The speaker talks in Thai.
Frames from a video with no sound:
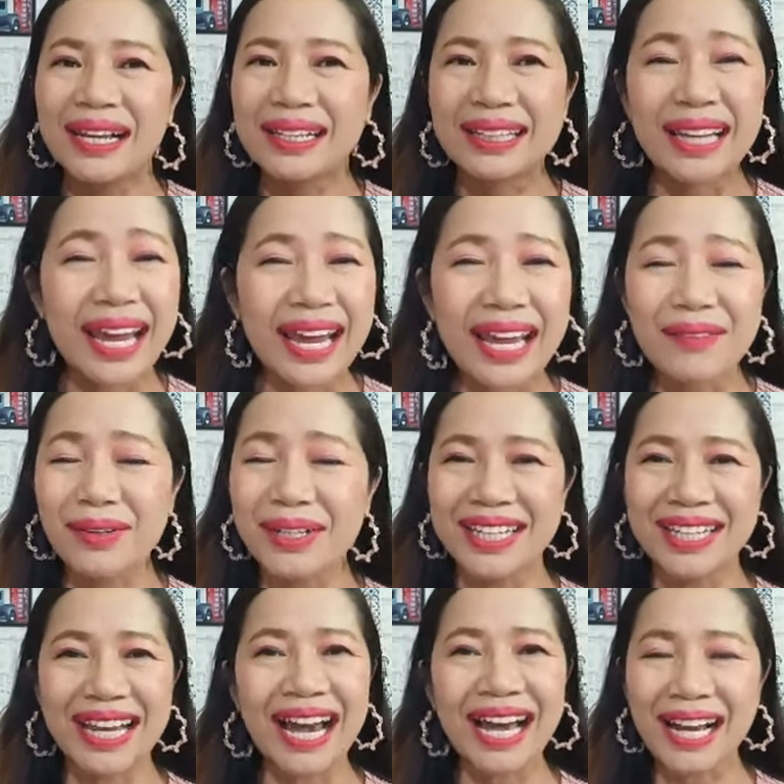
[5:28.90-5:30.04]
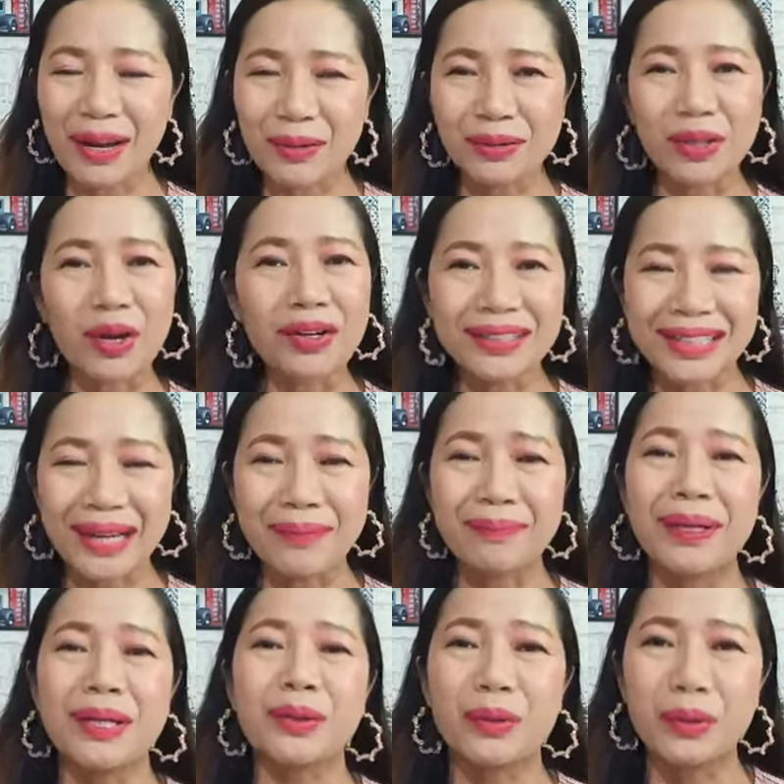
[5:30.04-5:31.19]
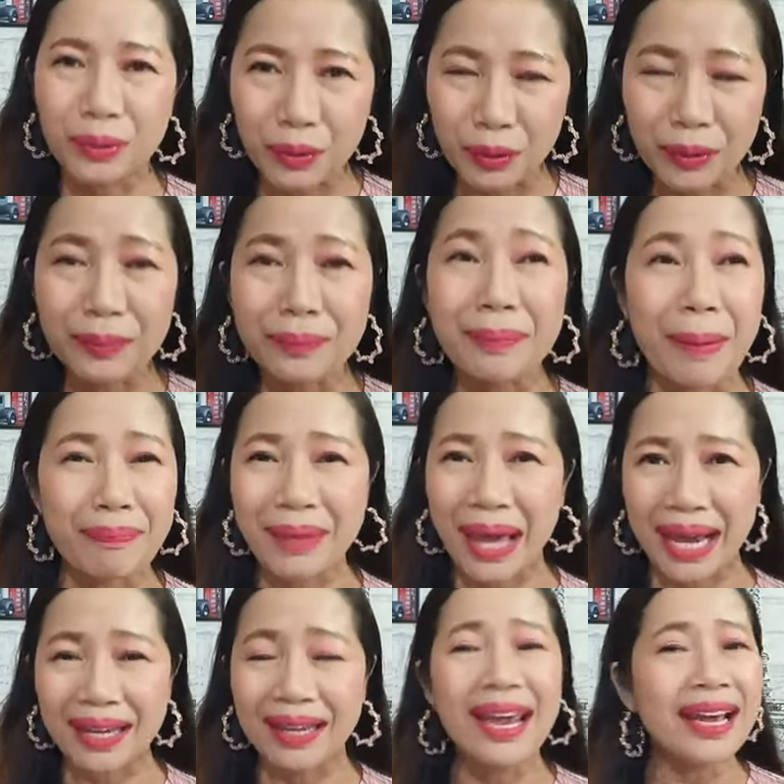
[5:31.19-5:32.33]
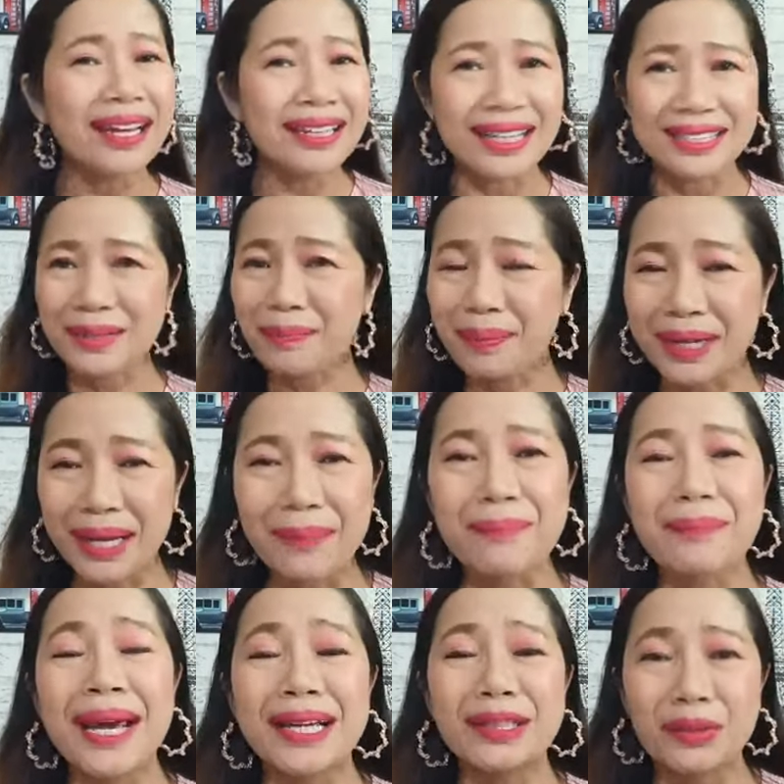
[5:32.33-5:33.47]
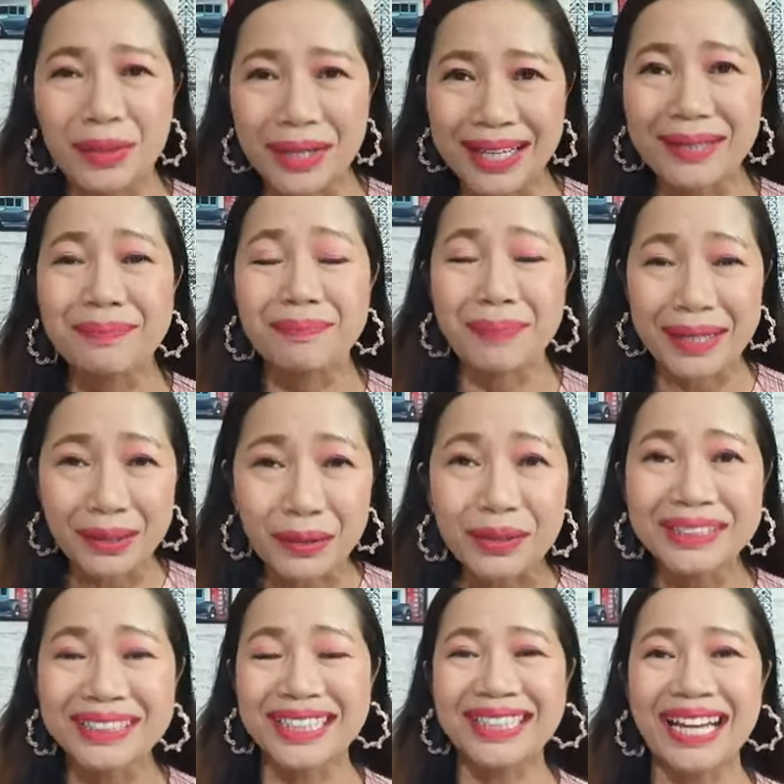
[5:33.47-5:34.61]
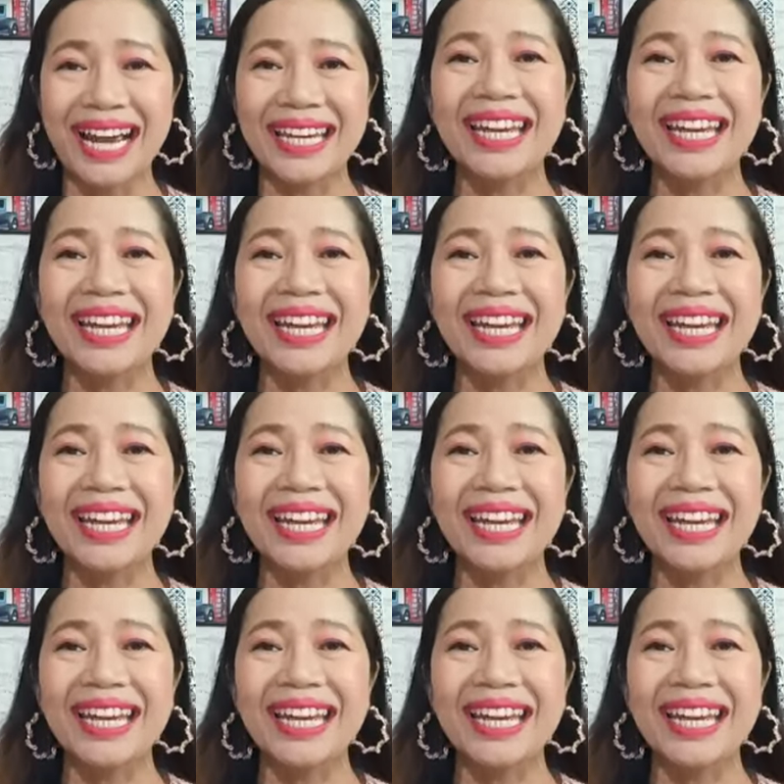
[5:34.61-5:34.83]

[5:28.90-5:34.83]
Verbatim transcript: แค่วันนี้ถ้าเราต้องการเป็นคนคนแบบไหน อยากจะเปลี่ยนแปลงตัวเองเป็นคนยังไง